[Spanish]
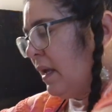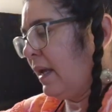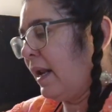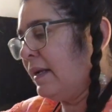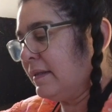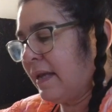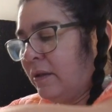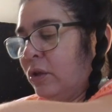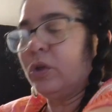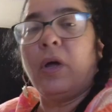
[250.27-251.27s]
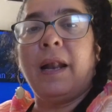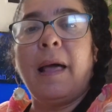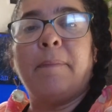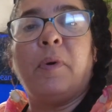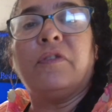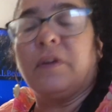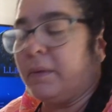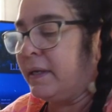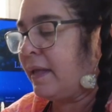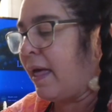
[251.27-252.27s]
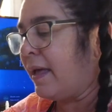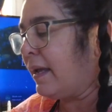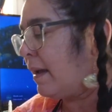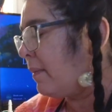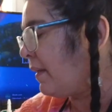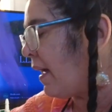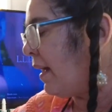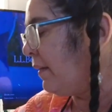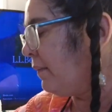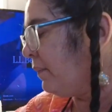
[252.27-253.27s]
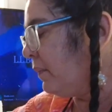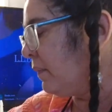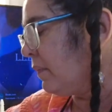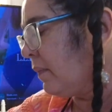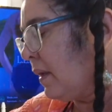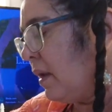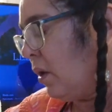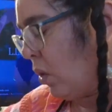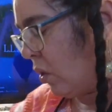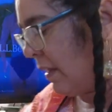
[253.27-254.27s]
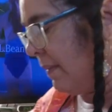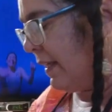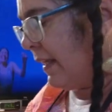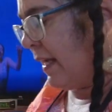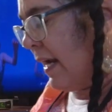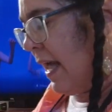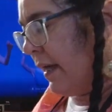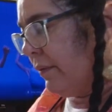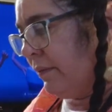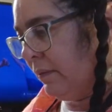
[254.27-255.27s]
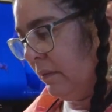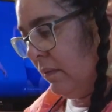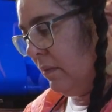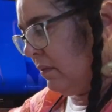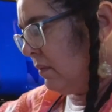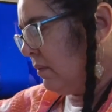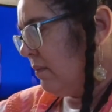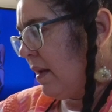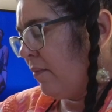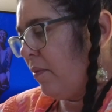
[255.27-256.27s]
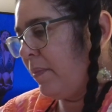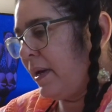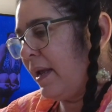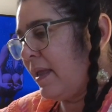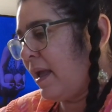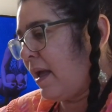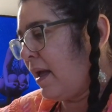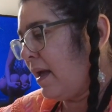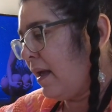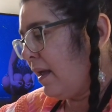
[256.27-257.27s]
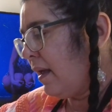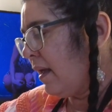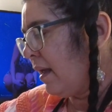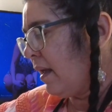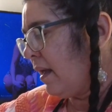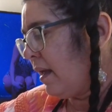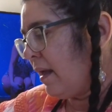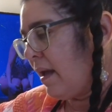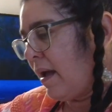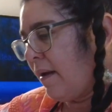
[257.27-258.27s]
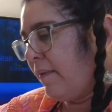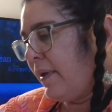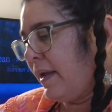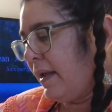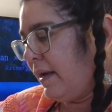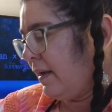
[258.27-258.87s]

Analizando todas las posibilidades que me da lo que me regalaron. Vamos para allá. A ver.